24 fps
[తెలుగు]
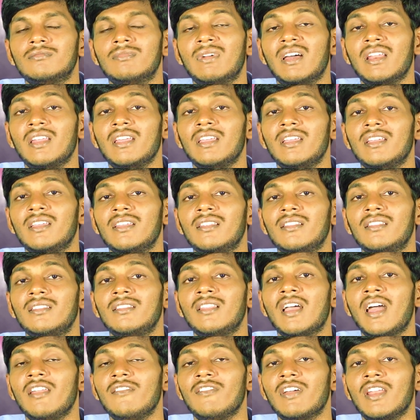మరి
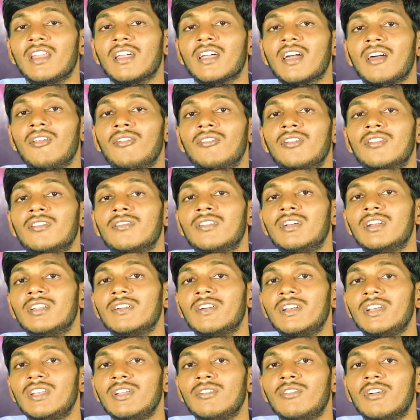దాని వెనకాల ఉన్నటువంటి
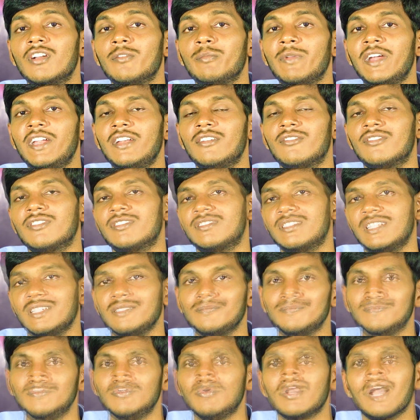అన్నీ కూడా బయటకు వస్తాయి
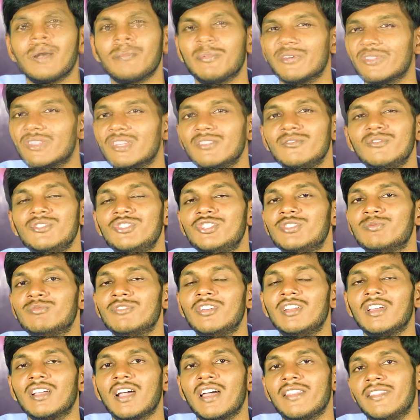ఒక అబద్ధం
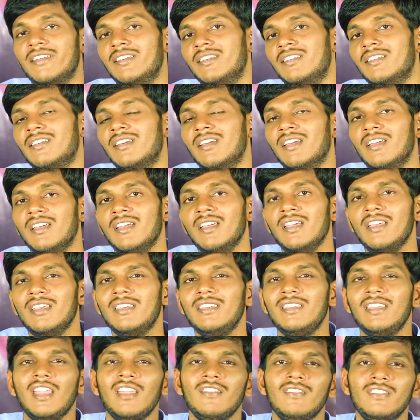విషయంలోనే కాదండి
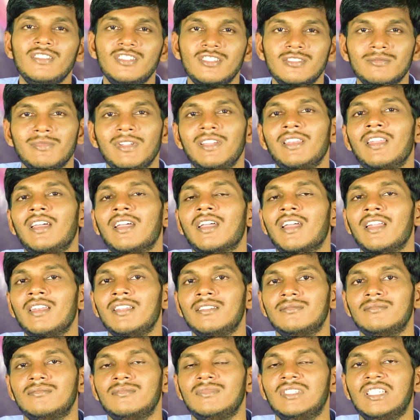ఏ విషయమైనా కానీ
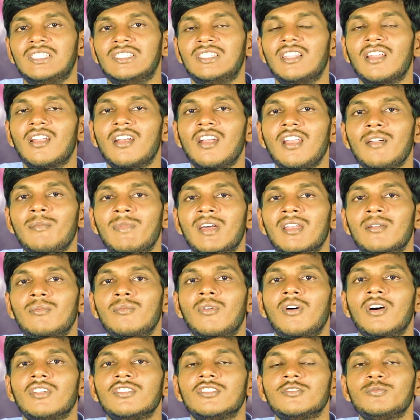ఇతరులని మనం
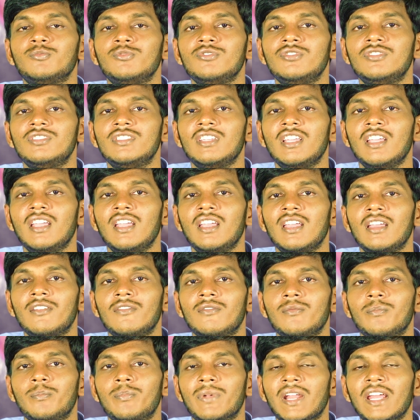మోసపుచ్చే
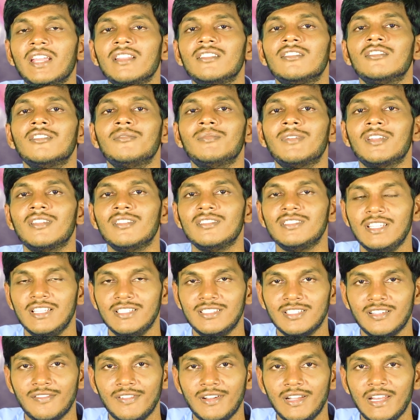ప్రయత్నం మనం
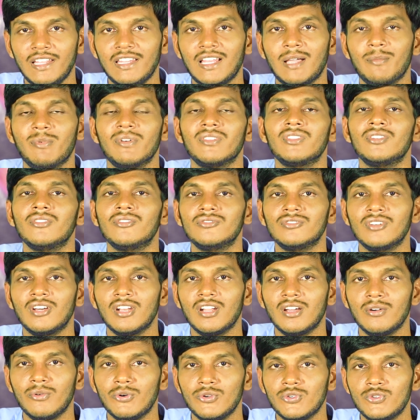చేసామంటే అది అబద్ధం
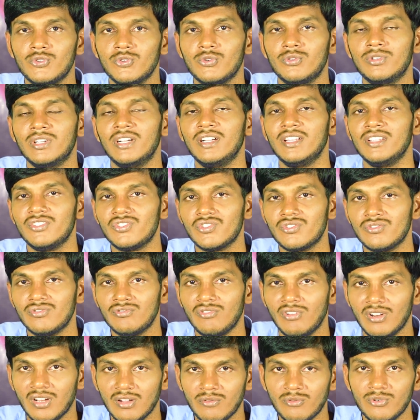ద్వారా అవ్వచ్చు నటించడం
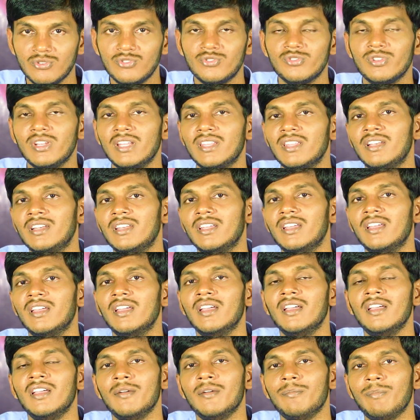ద్వారా అవ్వచ్చు లేదంటే
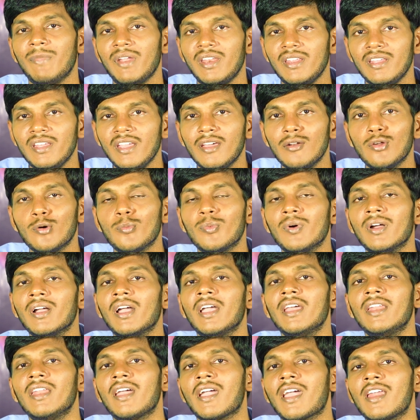మరి ఏ రూపంగా
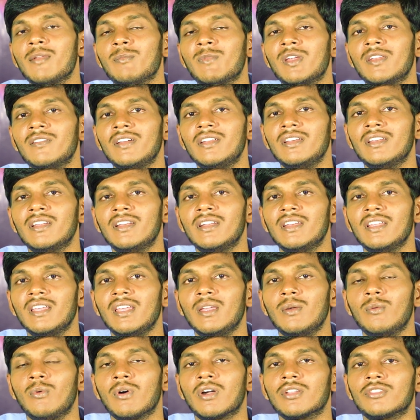అయినా కానీ మనం ఏంటంటే
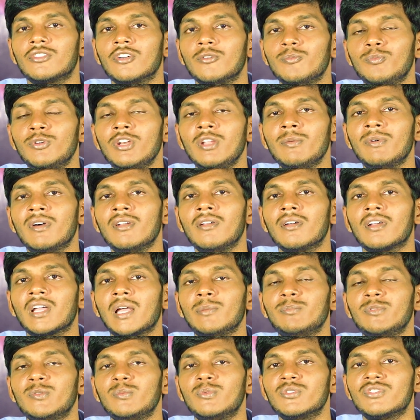ఒక తప్పుని మనం
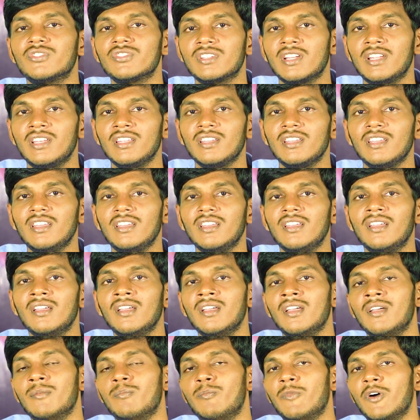కప్పిపుచ్చడానికి
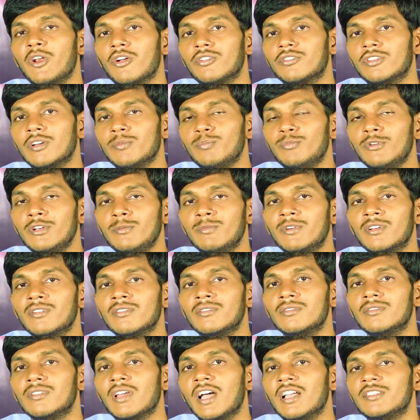మరొక తప్పుని
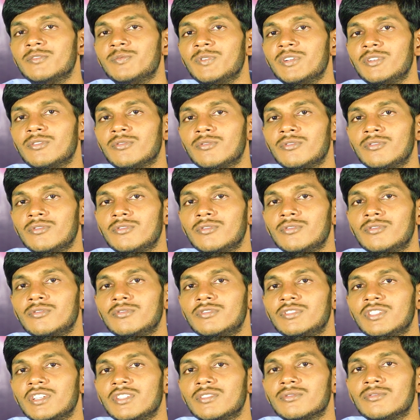మనం దాచిపెట్టుకుంటూ
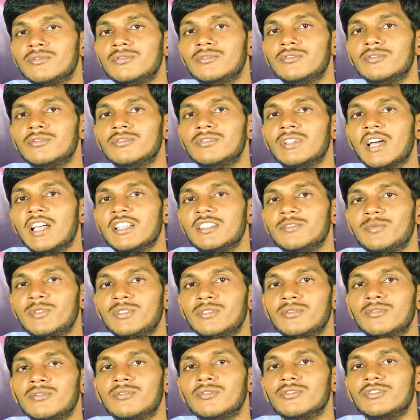చేసుకుంటూ
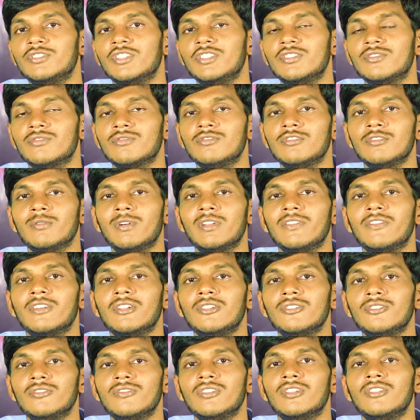దాచిపెట్టుకుంటూ చేసుకుంటూ మనం
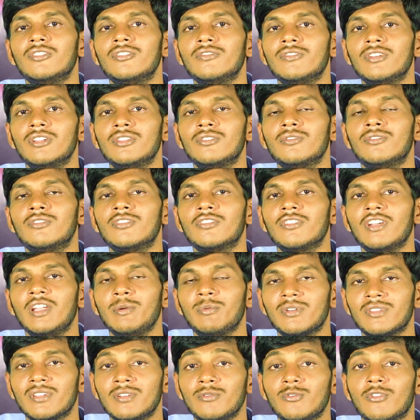వెళ్తూ వెళ్తూ వెళ్తూ ఉంటాం
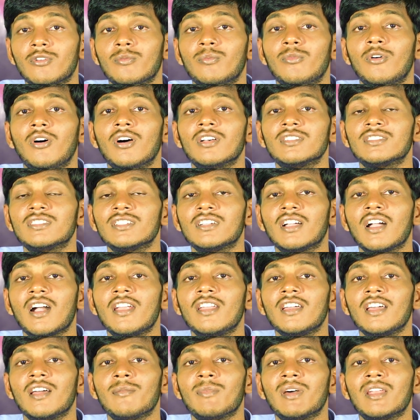అయిపోతాం ఒక
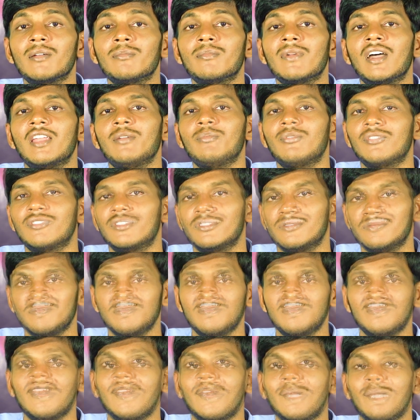మోసగాడిగా మనం మారిపోతాం
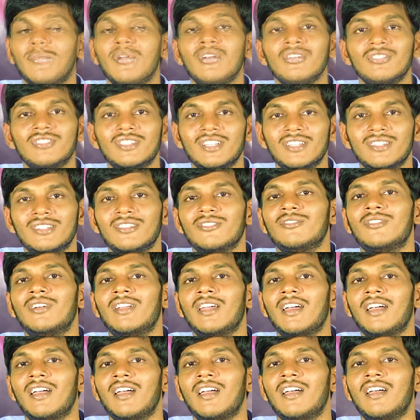మనుషులందరూ
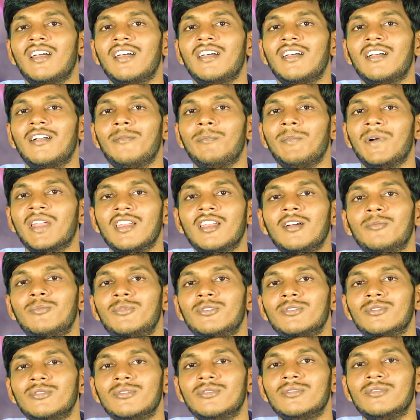కూడా మనల్ని
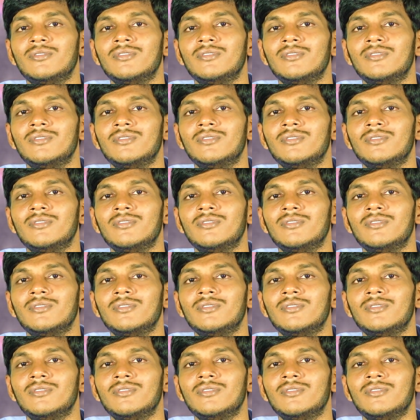అప్పుడు